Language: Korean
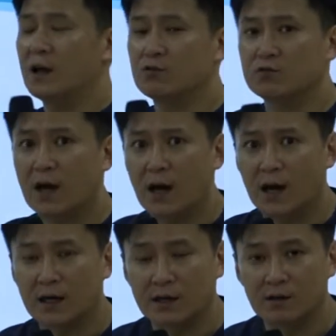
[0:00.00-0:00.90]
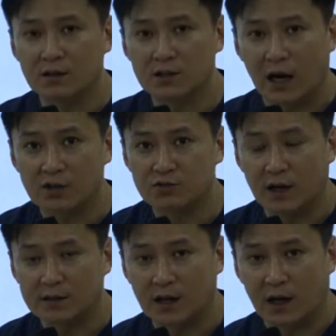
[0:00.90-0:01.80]
했구나라는 것을 알
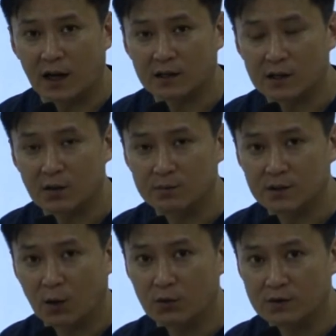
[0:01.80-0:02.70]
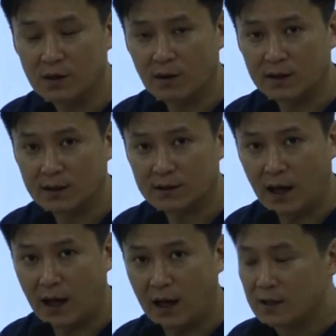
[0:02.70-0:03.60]
수가 있다라는 겁니다. 온돌 생활을
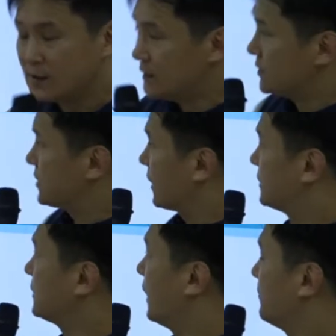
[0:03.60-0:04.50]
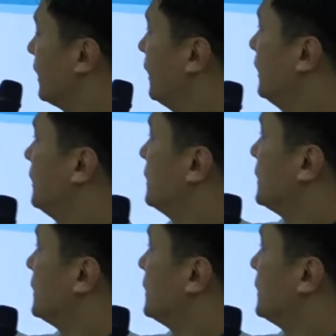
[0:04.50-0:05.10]
했다. 자, 그 다음에